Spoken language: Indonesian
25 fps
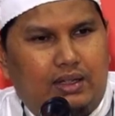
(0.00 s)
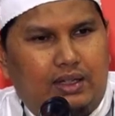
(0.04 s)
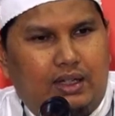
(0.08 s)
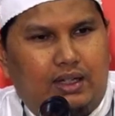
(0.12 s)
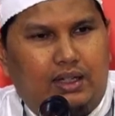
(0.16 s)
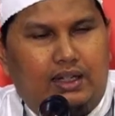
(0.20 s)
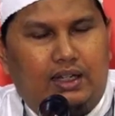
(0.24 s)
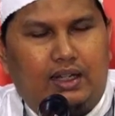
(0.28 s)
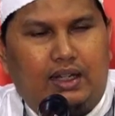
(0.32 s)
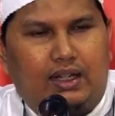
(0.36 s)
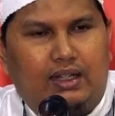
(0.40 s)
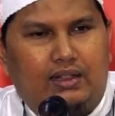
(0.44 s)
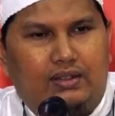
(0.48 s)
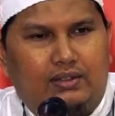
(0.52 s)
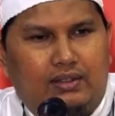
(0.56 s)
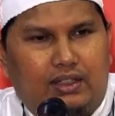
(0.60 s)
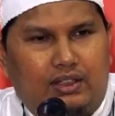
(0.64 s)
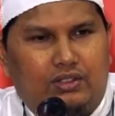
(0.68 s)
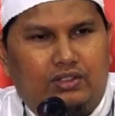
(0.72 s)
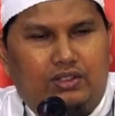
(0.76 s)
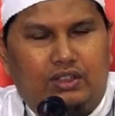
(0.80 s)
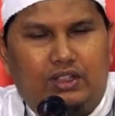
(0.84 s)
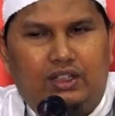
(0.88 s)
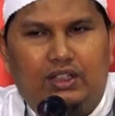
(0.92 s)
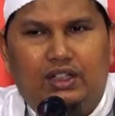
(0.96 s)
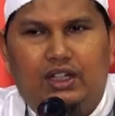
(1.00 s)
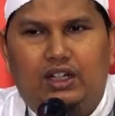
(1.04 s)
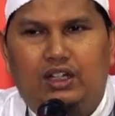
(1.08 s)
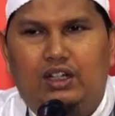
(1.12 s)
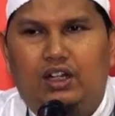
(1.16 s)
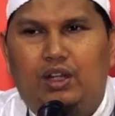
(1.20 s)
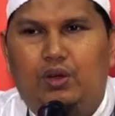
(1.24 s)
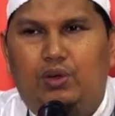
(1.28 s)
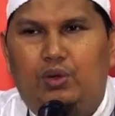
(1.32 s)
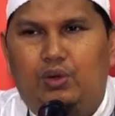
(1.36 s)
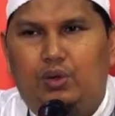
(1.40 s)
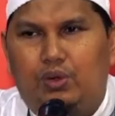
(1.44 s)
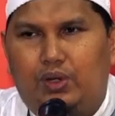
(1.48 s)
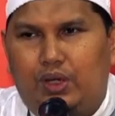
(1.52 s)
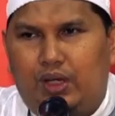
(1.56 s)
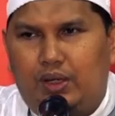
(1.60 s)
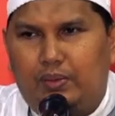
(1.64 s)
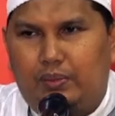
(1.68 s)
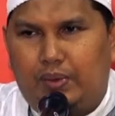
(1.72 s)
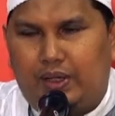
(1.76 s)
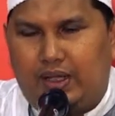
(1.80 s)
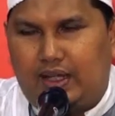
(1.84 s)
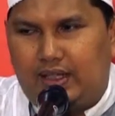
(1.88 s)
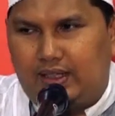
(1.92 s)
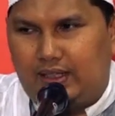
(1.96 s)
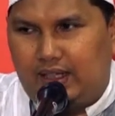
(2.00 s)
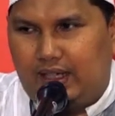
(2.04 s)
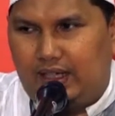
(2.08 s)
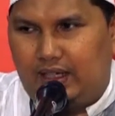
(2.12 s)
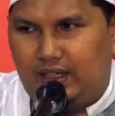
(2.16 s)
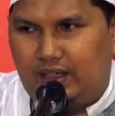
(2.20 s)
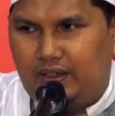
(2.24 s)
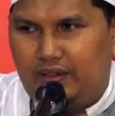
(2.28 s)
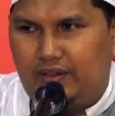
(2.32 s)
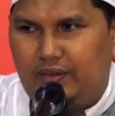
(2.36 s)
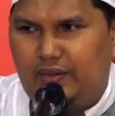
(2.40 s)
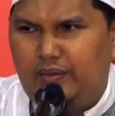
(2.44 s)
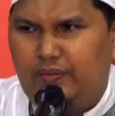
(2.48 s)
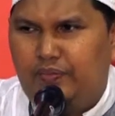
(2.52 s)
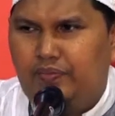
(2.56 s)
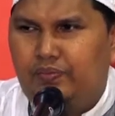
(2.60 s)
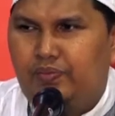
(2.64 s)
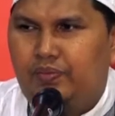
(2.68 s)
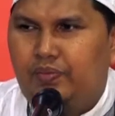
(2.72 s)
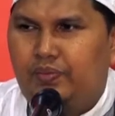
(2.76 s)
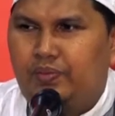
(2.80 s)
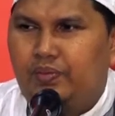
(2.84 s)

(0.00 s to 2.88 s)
yang dengan teks ini yang didahulukan perkataannya.